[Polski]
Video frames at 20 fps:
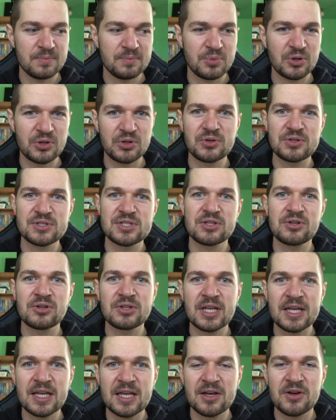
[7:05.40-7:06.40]
podchodzę do,
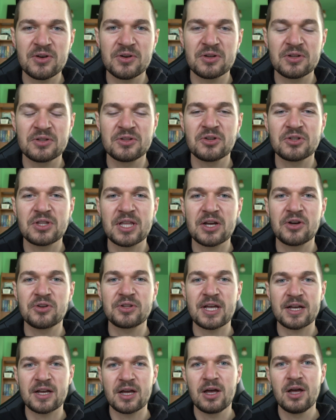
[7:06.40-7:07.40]
tego, do tego
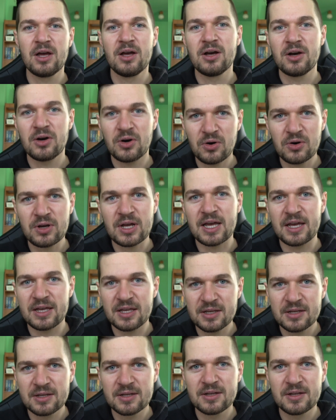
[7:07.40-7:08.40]
tak,
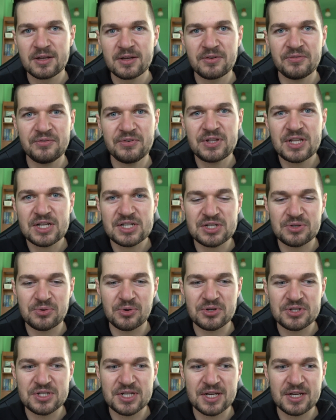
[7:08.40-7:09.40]
okej, okay,
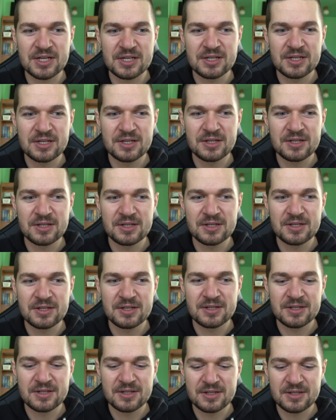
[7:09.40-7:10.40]
wydarzyło się
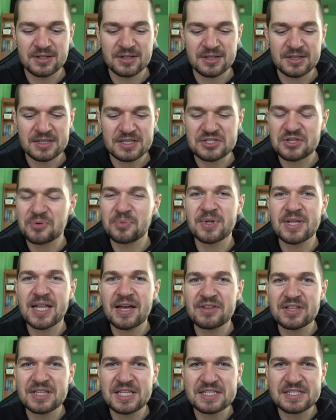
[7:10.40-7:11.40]
i sobie
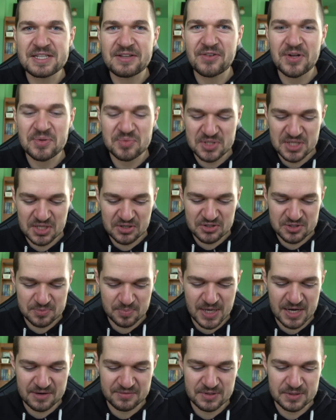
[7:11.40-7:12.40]
nawet nie zdawałem z tego
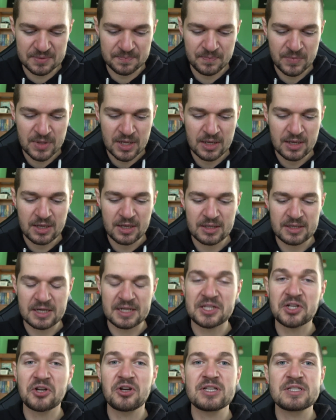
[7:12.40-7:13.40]
sprawy.
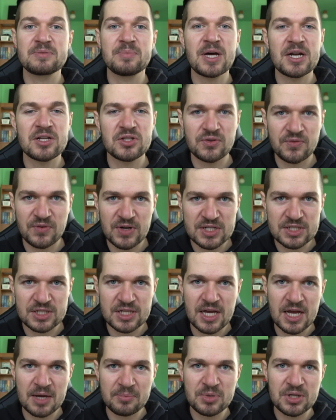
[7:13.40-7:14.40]
Dlatego jest bardzo
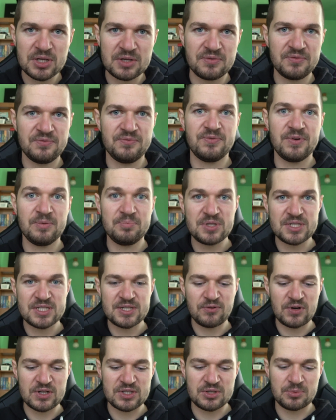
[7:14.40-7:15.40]
ważne, aby
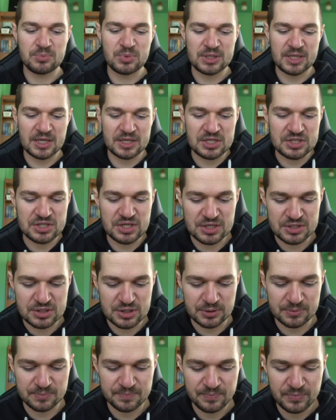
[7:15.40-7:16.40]
wypisywać sobie takie
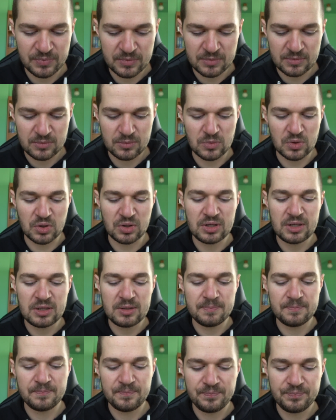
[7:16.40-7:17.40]
rzeczy. No
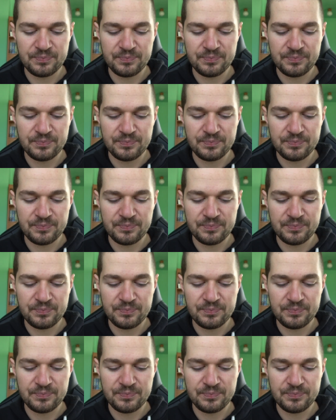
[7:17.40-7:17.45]
i